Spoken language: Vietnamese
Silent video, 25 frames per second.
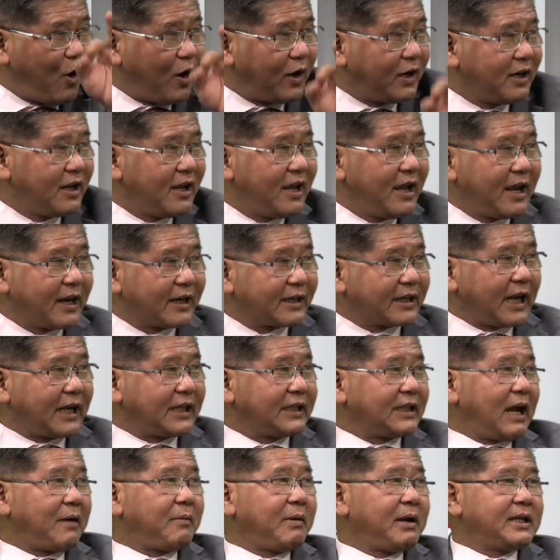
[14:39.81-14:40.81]
luôn
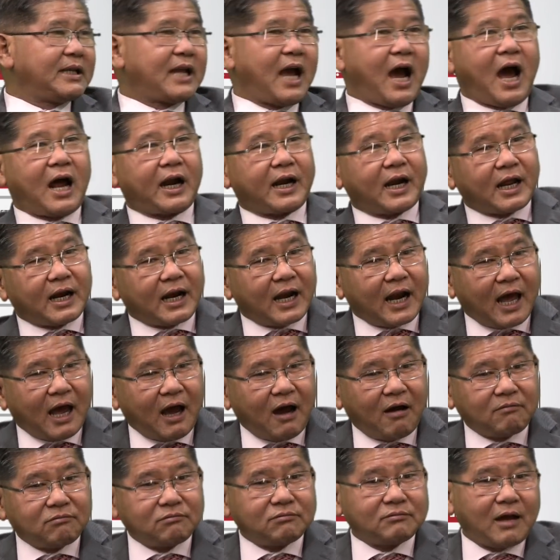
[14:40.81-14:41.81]
thành ra bây giờ đó là
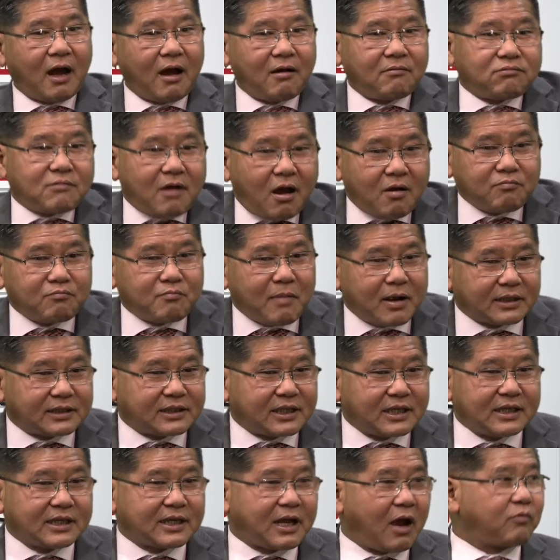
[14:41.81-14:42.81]
ông ông ông
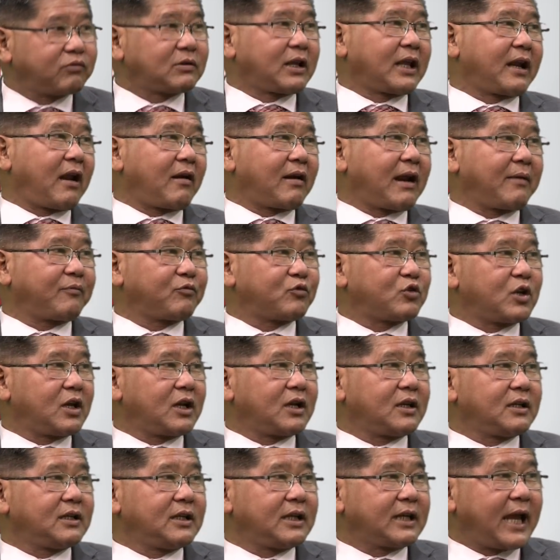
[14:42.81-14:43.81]
Martin không thể nào làm
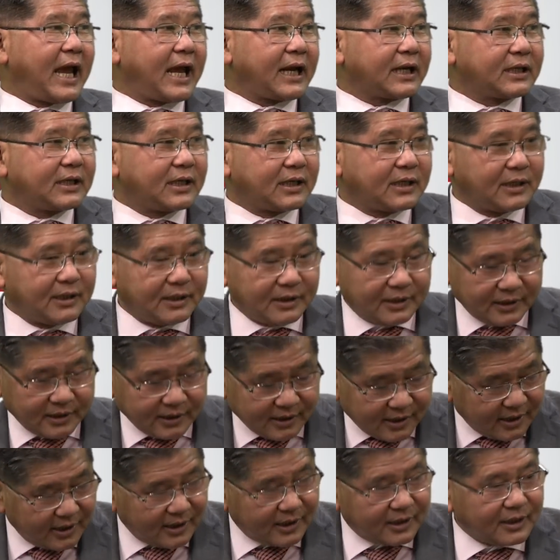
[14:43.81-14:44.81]
chuyện gì khác được
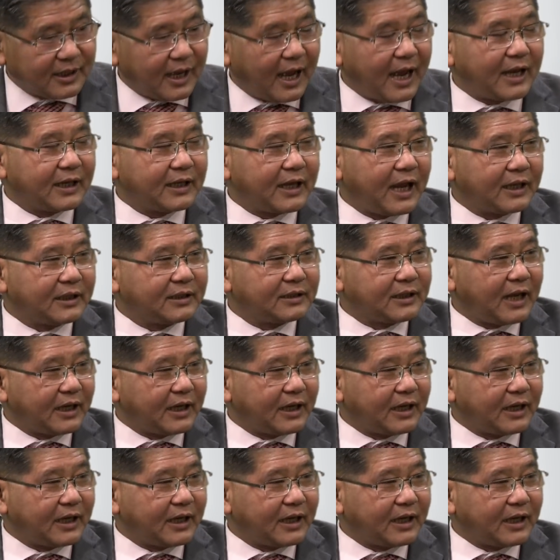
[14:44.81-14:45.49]
ờ, anh anh